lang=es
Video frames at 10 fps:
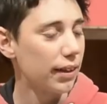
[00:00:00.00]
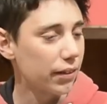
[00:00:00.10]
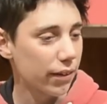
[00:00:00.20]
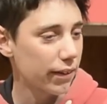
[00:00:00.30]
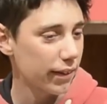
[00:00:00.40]

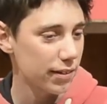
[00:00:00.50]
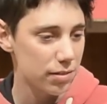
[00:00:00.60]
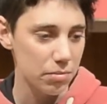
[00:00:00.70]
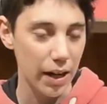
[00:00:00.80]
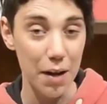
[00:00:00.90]

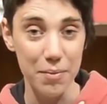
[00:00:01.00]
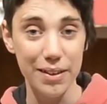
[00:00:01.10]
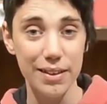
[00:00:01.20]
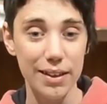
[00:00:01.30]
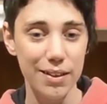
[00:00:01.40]
Entonces,
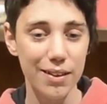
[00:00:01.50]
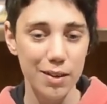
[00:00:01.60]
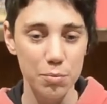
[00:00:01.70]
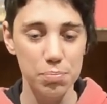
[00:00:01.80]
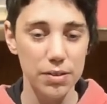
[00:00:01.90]
realmente,
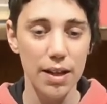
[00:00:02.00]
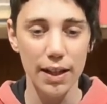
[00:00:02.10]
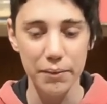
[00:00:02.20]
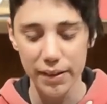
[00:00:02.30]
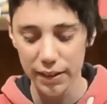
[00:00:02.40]

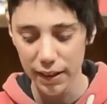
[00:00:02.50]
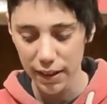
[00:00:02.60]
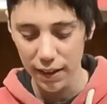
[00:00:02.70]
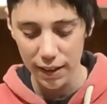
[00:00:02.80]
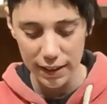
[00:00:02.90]
a nivel
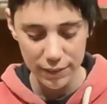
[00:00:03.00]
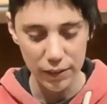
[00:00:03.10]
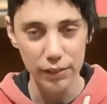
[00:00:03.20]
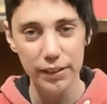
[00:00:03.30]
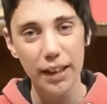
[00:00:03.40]
de
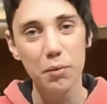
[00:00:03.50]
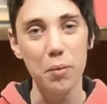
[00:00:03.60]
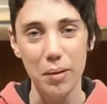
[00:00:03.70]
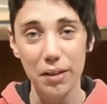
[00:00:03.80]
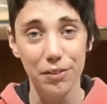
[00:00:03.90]
dificultad de
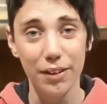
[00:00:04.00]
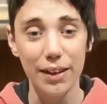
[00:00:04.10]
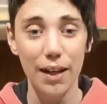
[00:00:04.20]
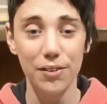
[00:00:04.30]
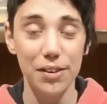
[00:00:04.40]
movimiento y
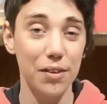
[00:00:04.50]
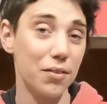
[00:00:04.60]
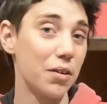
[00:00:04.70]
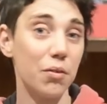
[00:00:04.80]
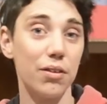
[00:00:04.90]
tal, no
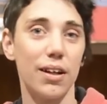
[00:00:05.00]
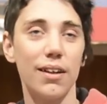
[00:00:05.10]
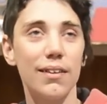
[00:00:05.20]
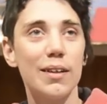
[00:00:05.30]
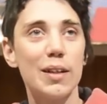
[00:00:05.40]
tengo
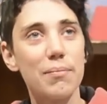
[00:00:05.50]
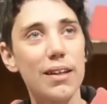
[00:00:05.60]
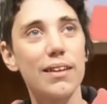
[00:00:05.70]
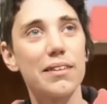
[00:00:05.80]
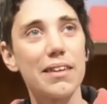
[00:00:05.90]
ninguna
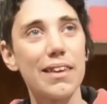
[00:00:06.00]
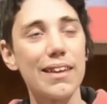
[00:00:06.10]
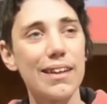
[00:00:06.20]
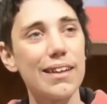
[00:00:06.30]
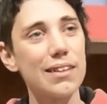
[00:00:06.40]

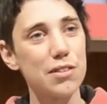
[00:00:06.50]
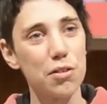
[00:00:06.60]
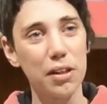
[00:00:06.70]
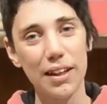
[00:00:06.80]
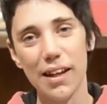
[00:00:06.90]
entonces
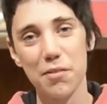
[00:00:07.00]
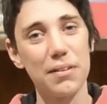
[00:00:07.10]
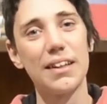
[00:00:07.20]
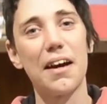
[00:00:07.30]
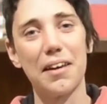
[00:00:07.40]
solo quedan las
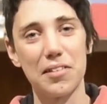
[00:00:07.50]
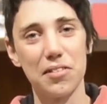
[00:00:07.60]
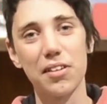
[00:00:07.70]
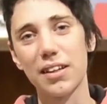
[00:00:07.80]
ventajas, ¿no?